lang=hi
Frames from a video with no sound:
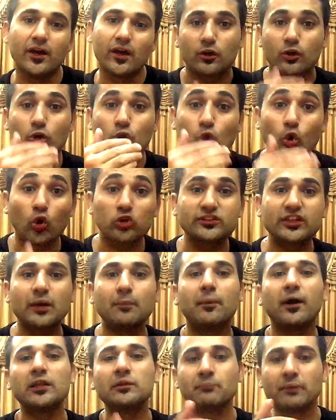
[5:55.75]
ग्रोथ के
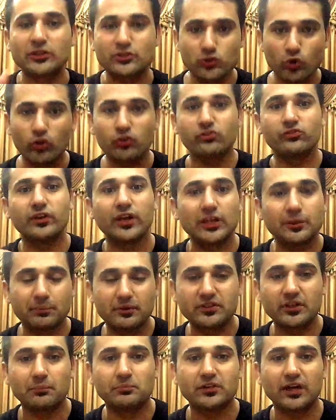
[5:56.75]
बाद मेच्योर स्टेज पे
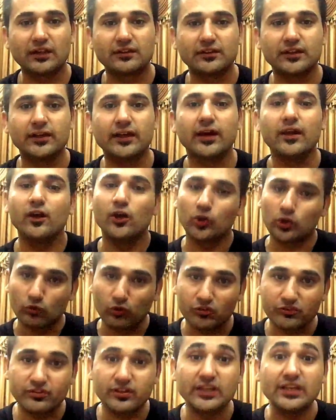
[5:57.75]
जब जाते हैं तो वो
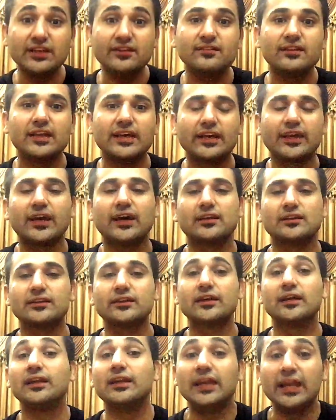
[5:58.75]
सीरीज लेके आते हैं
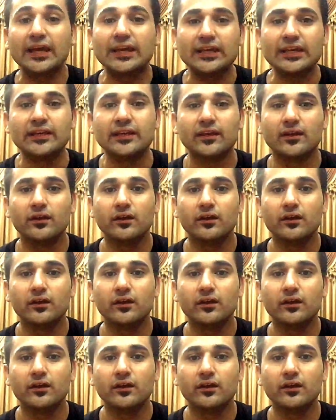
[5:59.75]
लेकिन